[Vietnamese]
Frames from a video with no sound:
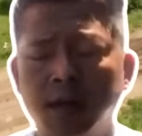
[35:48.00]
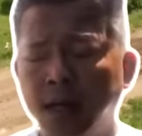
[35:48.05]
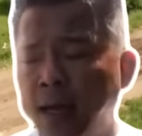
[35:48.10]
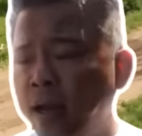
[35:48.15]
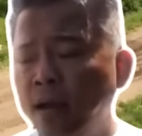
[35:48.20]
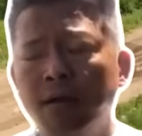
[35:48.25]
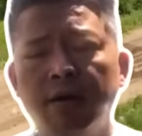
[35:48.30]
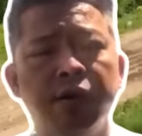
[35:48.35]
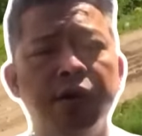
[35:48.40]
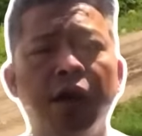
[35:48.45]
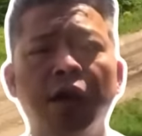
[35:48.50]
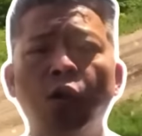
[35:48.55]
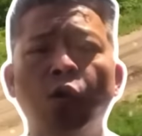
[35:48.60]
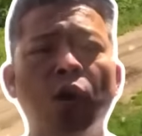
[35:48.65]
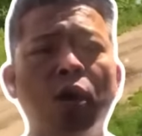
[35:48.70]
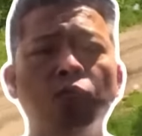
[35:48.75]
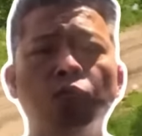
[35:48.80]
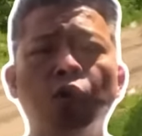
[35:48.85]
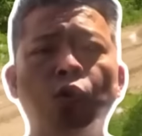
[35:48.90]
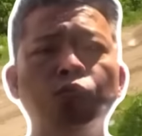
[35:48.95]
Cả người dân
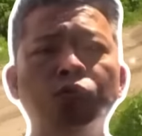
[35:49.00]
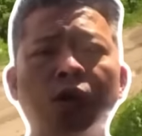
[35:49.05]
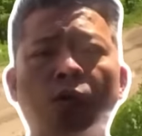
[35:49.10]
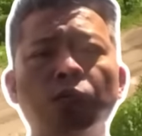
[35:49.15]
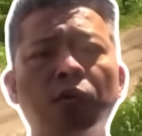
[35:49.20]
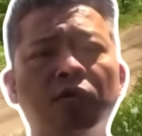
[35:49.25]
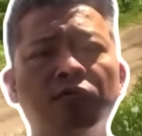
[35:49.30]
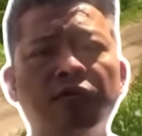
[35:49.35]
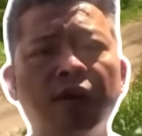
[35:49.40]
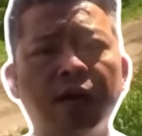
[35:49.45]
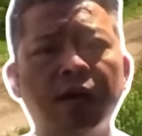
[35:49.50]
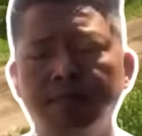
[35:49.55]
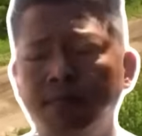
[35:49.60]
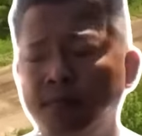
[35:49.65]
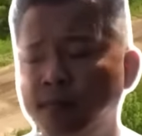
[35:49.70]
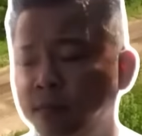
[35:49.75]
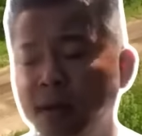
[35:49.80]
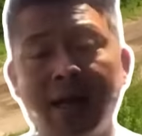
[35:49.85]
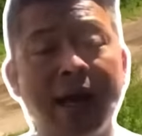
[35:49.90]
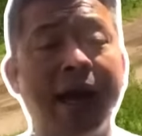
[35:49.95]
cũng không tôn trọng luật pháp
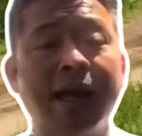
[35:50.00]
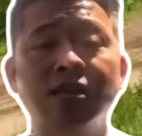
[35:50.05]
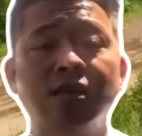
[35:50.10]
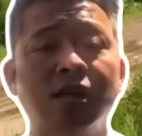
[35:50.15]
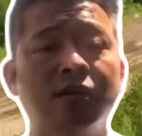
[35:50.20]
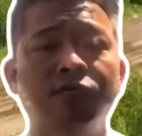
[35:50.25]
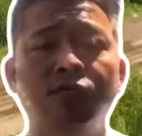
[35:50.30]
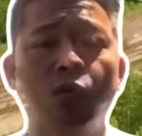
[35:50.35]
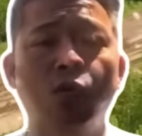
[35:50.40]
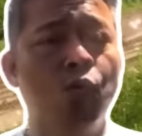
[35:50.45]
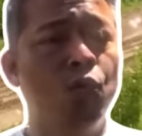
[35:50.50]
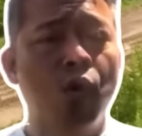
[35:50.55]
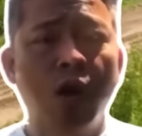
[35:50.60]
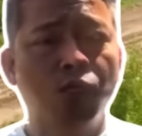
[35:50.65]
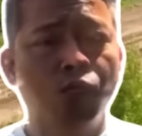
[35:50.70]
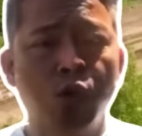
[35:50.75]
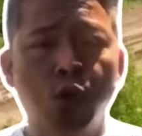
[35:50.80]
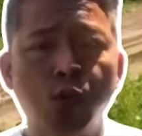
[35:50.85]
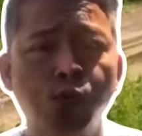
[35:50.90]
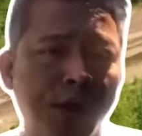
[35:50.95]
mà cả chính phủ cũng
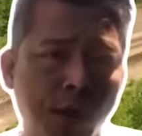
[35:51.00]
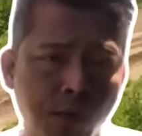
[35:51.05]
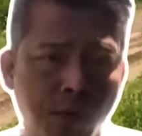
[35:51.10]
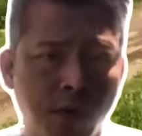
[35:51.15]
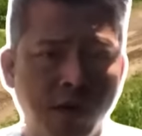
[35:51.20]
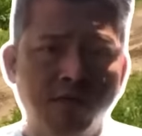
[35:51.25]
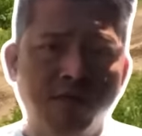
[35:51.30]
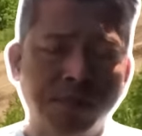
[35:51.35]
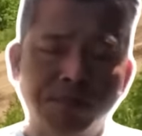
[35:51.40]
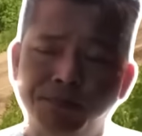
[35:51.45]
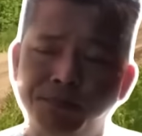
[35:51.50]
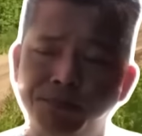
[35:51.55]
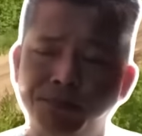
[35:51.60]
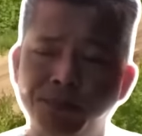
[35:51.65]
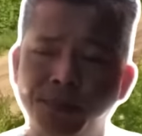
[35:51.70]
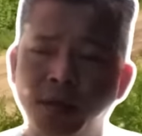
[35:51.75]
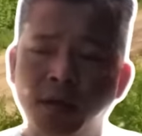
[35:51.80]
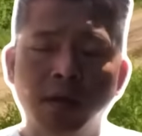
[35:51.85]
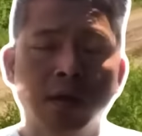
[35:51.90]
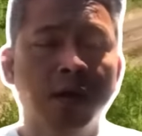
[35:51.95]
không tôn trọng luật pháp.
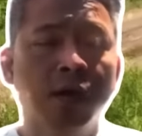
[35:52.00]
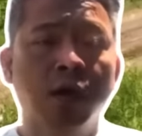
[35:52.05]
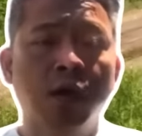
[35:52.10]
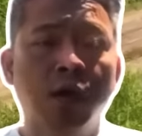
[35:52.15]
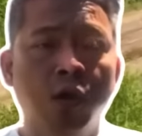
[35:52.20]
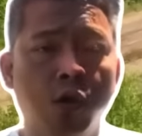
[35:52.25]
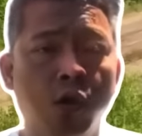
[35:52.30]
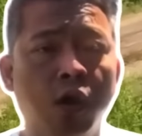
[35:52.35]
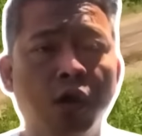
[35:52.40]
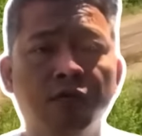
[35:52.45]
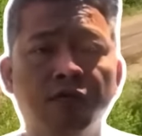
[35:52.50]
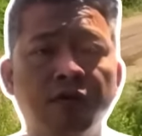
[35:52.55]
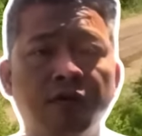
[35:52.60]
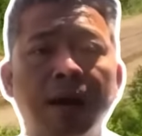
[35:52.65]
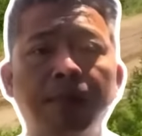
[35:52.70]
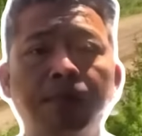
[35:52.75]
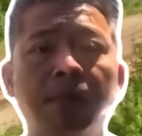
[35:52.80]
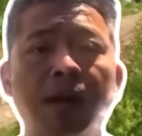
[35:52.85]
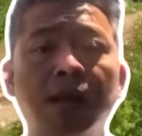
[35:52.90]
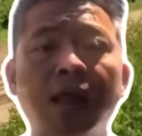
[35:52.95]
Luật
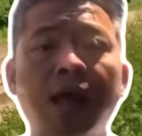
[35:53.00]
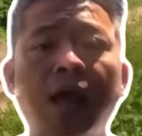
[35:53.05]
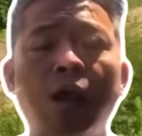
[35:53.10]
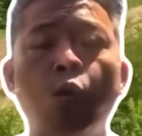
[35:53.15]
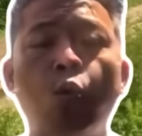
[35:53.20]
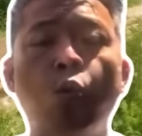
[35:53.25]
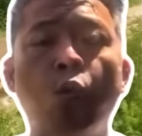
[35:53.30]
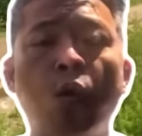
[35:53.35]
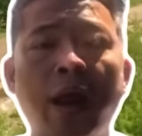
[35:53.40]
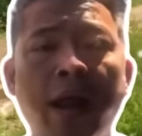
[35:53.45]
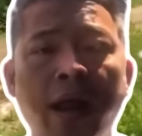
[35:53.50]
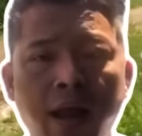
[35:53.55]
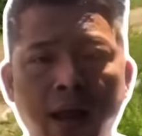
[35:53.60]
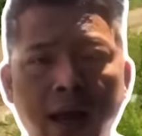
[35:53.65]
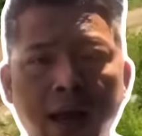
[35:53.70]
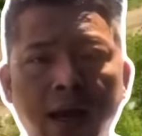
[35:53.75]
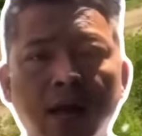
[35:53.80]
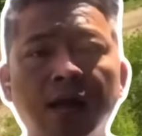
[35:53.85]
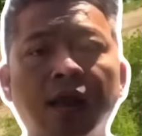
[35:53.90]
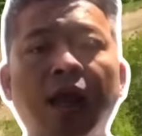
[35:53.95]
pháp là theo hoàn
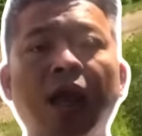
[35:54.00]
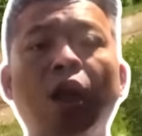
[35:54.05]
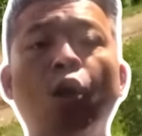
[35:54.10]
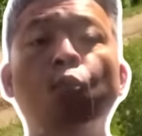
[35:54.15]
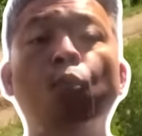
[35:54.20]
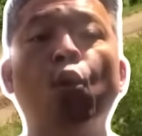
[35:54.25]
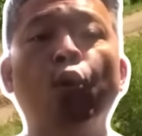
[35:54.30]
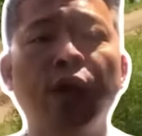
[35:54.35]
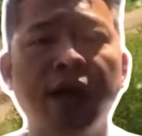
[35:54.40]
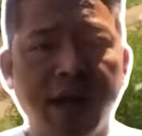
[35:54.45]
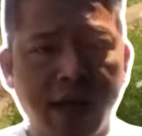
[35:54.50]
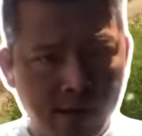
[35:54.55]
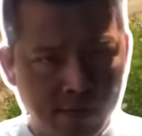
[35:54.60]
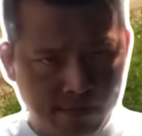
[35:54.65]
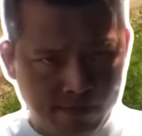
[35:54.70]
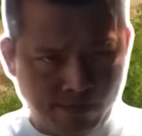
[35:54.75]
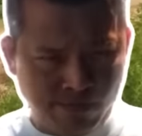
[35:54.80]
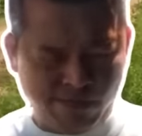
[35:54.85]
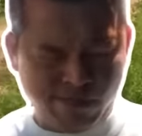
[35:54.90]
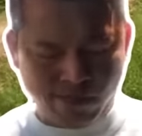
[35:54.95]
cảnh, theo bối cảnh.
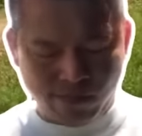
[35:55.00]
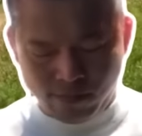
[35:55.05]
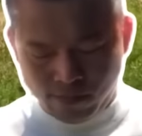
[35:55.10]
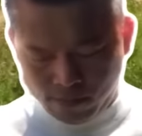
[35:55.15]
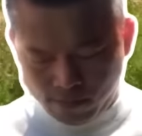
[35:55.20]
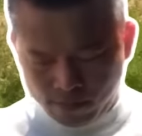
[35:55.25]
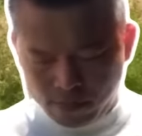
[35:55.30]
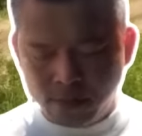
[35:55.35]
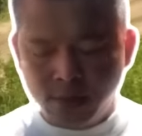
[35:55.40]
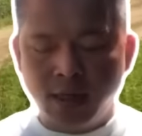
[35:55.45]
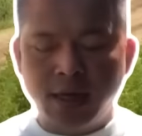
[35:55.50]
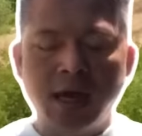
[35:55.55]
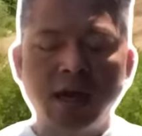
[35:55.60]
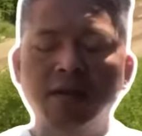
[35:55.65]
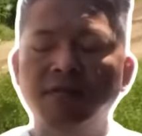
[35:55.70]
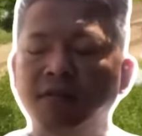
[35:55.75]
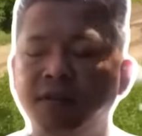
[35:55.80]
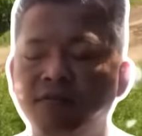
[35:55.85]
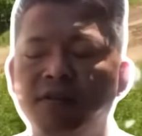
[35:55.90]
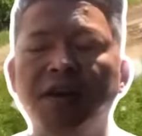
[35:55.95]
Các
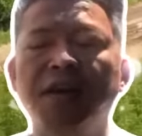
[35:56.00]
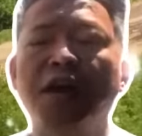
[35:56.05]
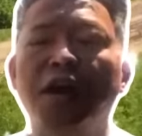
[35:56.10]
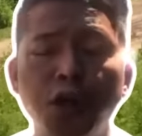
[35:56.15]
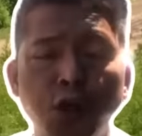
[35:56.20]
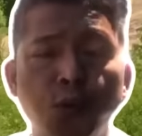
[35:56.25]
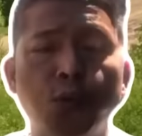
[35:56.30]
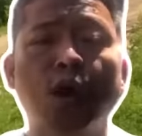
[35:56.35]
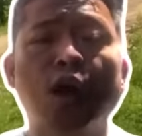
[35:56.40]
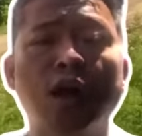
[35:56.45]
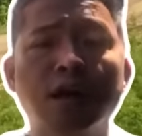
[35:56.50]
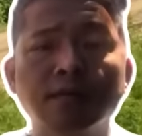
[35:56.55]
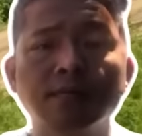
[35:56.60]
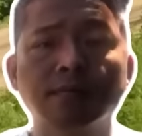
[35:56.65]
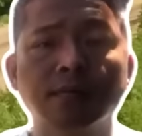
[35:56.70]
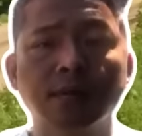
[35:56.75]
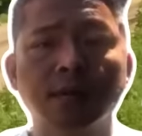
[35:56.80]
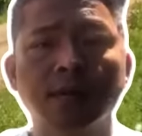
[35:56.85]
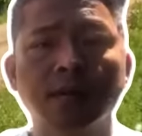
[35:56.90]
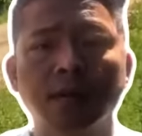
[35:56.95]
quý vị phải nhớ điều đó
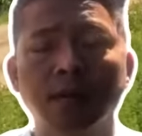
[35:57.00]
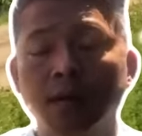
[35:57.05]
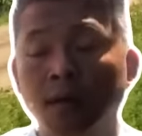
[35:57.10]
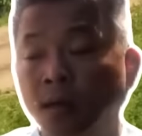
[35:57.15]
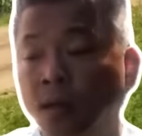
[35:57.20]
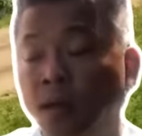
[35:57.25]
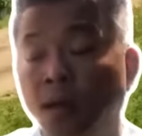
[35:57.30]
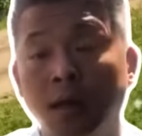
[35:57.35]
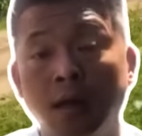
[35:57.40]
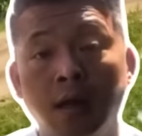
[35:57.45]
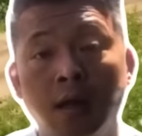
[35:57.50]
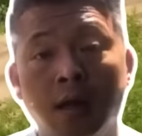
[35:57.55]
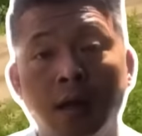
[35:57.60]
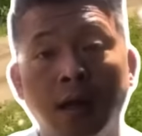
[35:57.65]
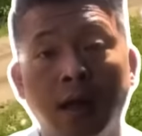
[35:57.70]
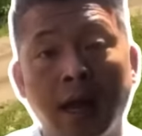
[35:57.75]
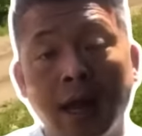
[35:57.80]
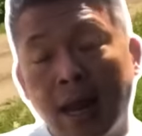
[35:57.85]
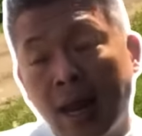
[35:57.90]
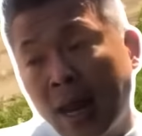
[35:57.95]

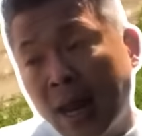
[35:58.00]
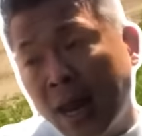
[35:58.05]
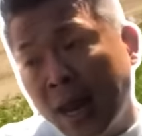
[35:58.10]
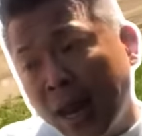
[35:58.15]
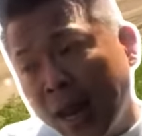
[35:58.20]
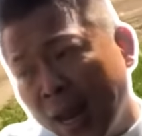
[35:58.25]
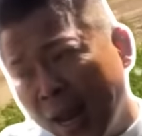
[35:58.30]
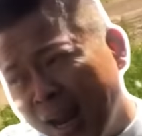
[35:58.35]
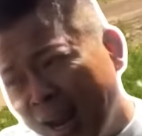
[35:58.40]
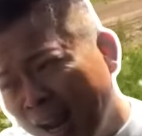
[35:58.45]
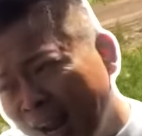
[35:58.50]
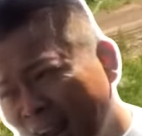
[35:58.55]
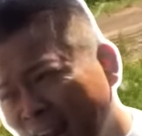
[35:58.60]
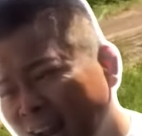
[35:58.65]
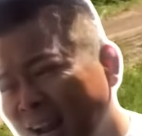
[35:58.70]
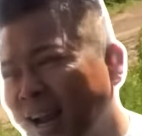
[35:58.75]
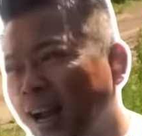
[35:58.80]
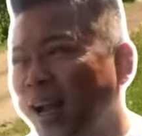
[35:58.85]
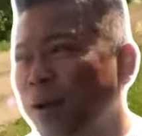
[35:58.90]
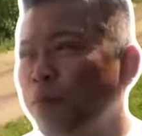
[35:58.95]
à
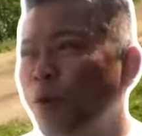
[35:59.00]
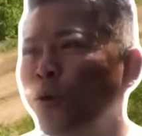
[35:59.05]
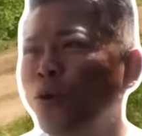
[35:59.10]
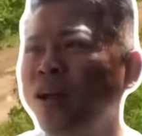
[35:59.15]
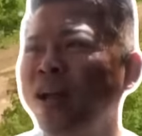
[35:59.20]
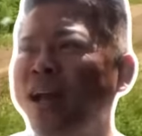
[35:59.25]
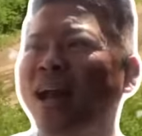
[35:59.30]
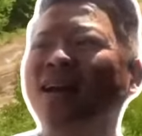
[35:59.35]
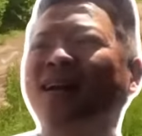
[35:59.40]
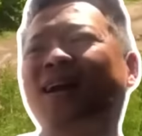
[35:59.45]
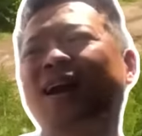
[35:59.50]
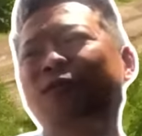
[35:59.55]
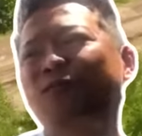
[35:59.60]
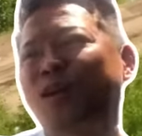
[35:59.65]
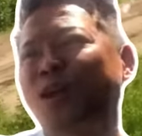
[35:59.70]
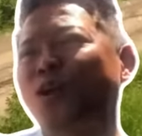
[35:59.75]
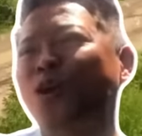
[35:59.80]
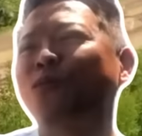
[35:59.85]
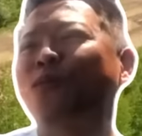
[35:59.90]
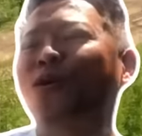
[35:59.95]
cái bối cảnh
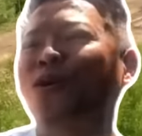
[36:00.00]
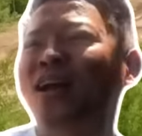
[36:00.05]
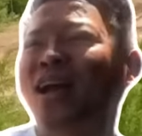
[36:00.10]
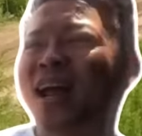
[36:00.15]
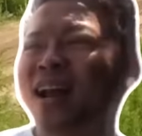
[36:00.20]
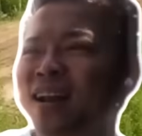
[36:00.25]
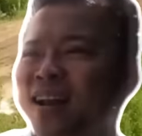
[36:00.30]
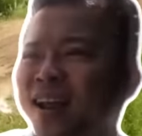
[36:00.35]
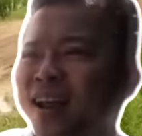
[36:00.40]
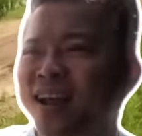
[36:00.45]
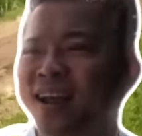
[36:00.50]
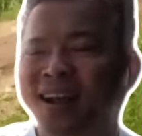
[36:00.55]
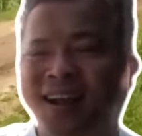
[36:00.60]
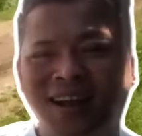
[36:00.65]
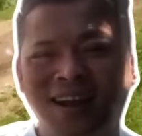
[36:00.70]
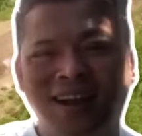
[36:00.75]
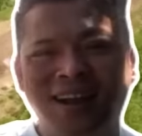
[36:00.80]
ông này có bối cảnh nè